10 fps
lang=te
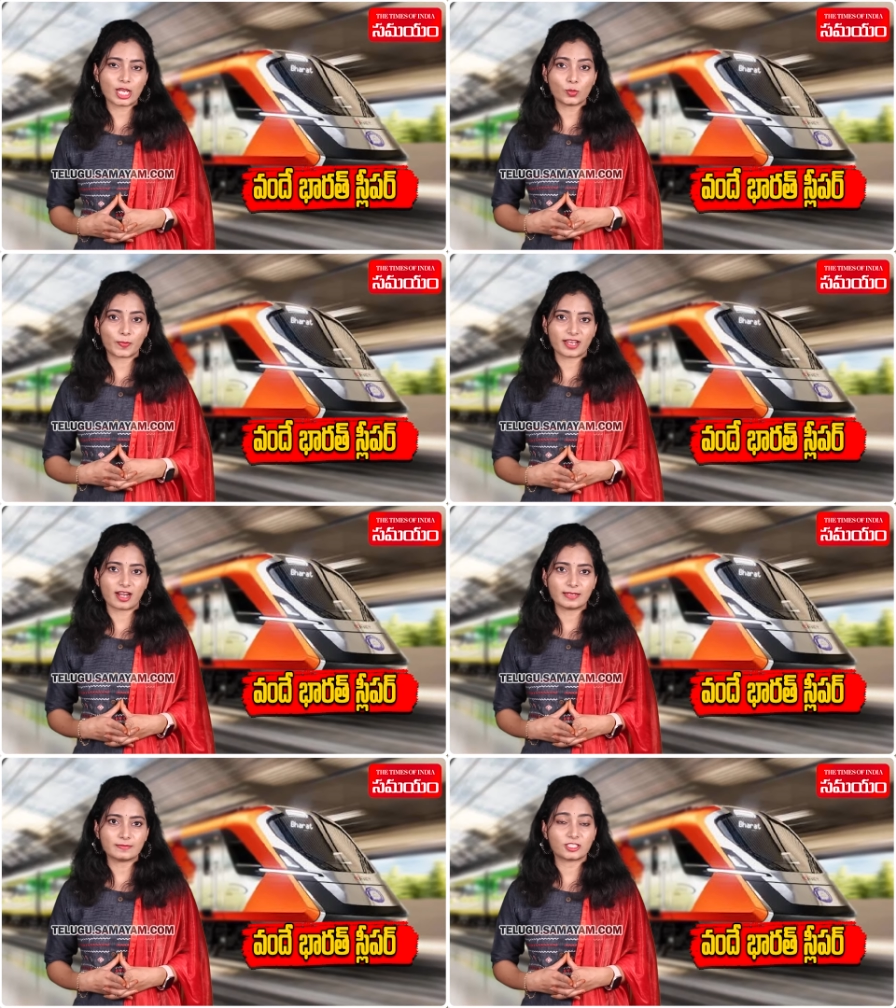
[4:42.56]
రైలు
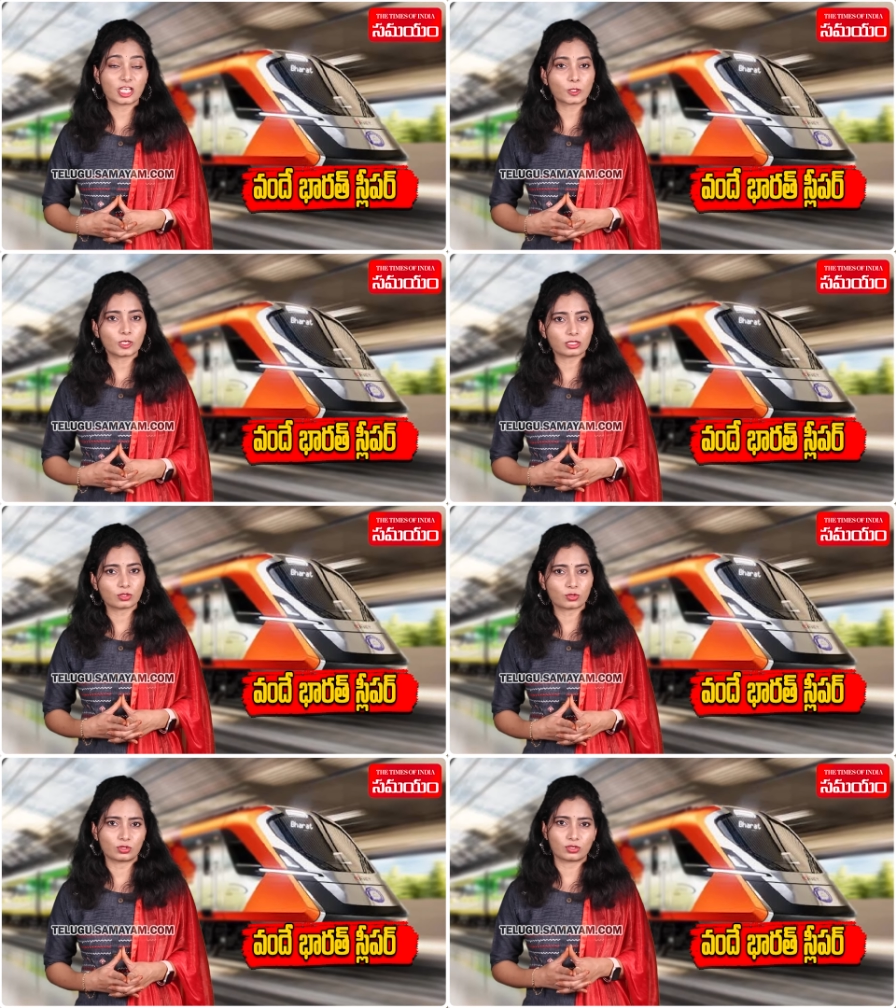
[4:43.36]
ప్రయాణం
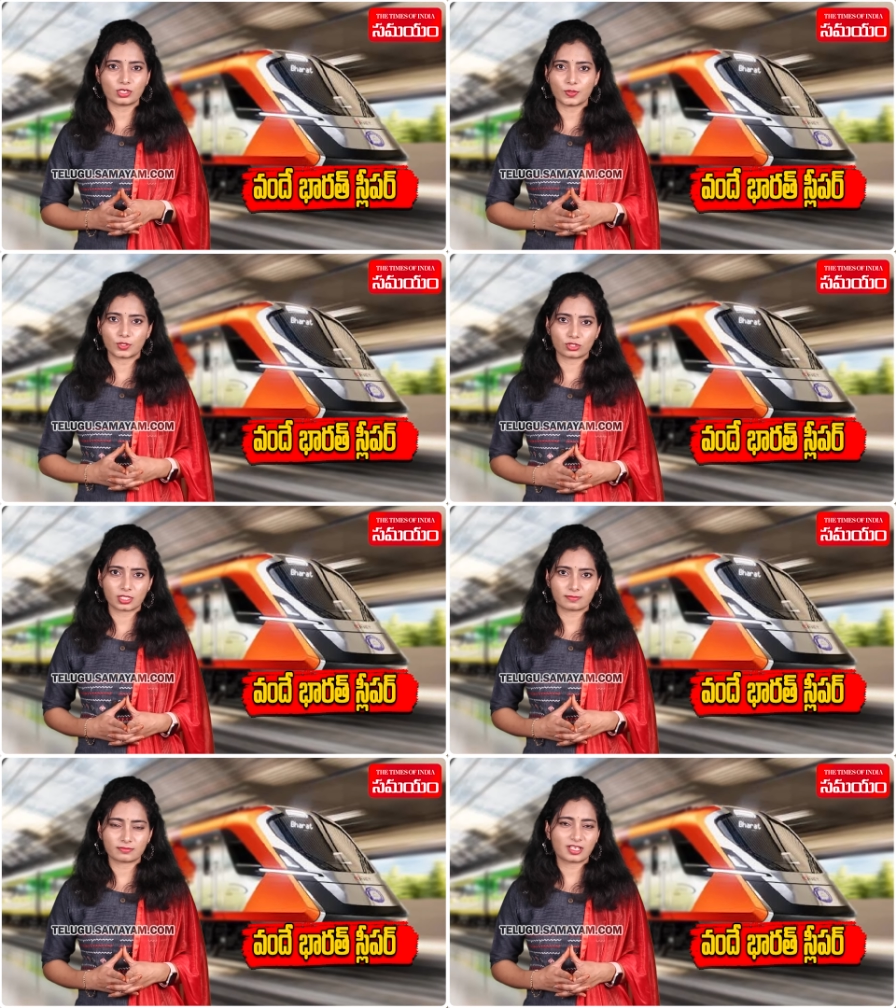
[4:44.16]
జర్కులతో కూడుకొని ఉంటుంది